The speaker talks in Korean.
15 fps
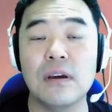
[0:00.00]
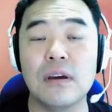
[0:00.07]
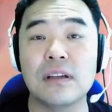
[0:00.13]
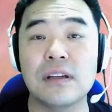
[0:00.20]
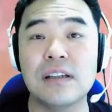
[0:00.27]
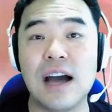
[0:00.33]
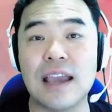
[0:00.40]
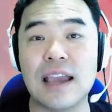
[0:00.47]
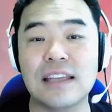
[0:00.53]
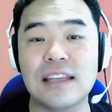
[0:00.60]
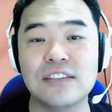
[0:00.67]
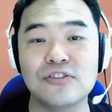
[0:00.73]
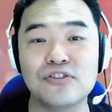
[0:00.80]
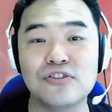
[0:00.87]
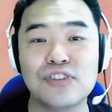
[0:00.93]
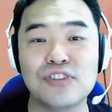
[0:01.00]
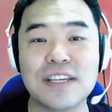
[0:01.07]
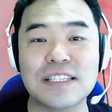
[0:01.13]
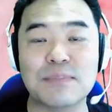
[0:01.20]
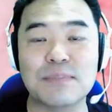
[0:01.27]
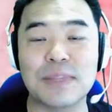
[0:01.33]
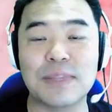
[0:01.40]
그 아이는
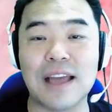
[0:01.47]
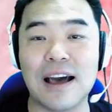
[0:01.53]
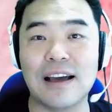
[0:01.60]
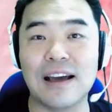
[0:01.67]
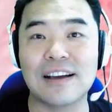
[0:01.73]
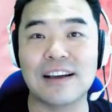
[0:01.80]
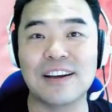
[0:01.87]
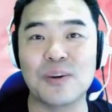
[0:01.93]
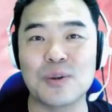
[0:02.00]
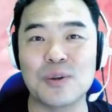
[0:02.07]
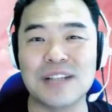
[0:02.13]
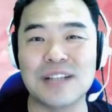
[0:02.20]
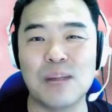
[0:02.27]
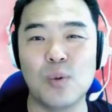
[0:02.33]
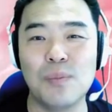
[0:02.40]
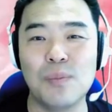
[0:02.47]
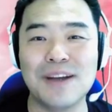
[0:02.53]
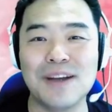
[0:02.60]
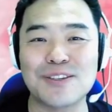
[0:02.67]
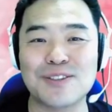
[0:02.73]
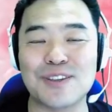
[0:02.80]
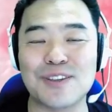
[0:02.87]
뚱뚱했습니다. 그리고 잘 못
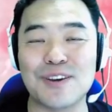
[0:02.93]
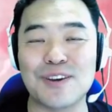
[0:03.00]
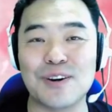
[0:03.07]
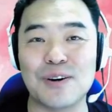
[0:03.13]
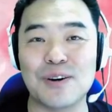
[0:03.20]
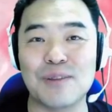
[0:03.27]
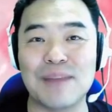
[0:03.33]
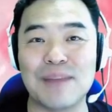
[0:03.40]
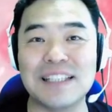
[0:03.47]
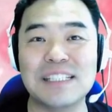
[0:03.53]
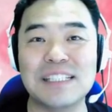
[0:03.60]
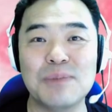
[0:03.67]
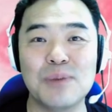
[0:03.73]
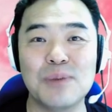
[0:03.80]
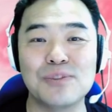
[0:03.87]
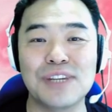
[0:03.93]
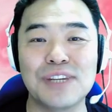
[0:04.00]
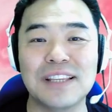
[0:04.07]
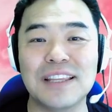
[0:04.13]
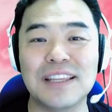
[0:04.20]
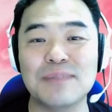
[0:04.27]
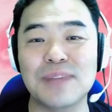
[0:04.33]
만졌어요. 만지면
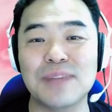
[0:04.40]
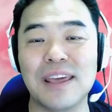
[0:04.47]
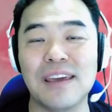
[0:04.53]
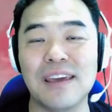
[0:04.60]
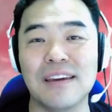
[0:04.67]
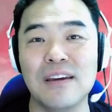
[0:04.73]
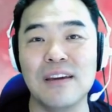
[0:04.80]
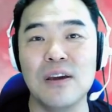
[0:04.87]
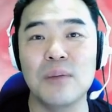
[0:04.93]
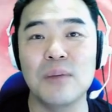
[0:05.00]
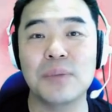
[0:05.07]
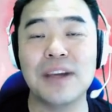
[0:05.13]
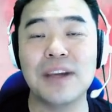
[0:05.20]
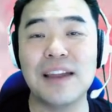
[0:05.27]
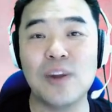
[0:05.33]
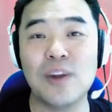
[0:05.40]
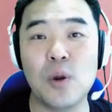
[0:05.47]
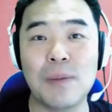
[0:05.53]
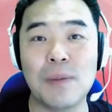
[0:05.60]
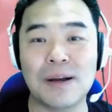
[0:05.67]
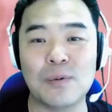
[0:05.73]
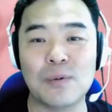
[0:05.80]
물기 때문에 피가 나올
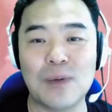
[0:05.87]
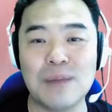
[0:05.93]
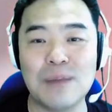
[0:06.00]
만큼 꽉